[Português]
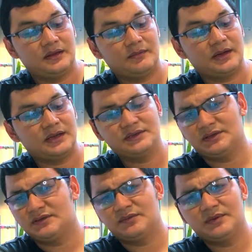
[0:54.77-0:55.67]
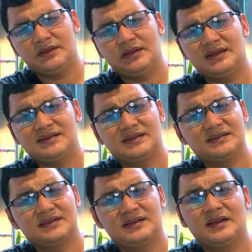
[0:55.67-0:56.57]
É uma caixinha super
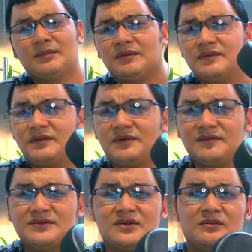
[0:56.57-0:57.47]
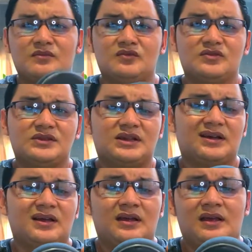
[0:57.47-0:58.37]
interessante aqui, dá para você ouvir sua
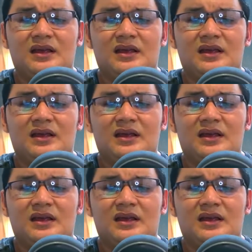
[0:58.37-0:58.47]
música,